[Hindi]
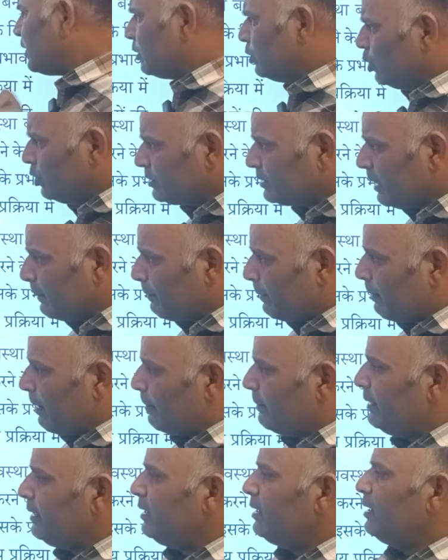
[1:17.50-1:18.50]
जो इसके
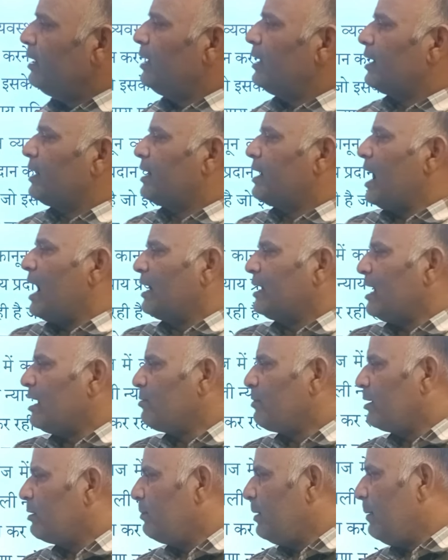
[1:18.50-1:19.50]
प्रभावी
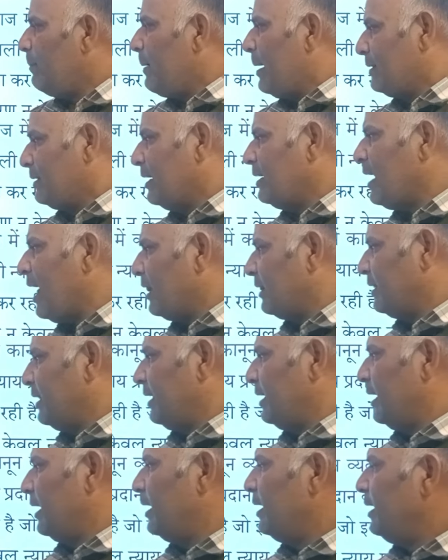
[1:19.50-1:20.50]
कार्यान्वयन में बाधा
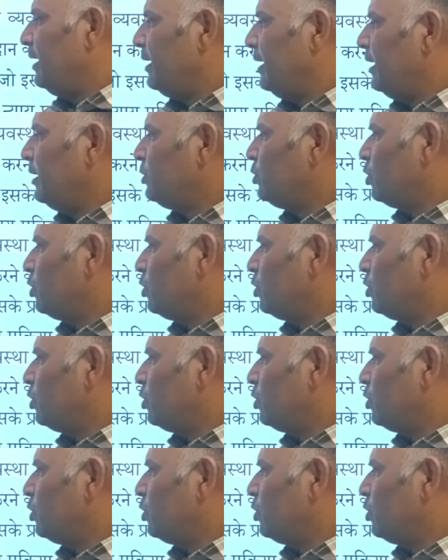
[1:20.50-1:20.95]
डालती है इन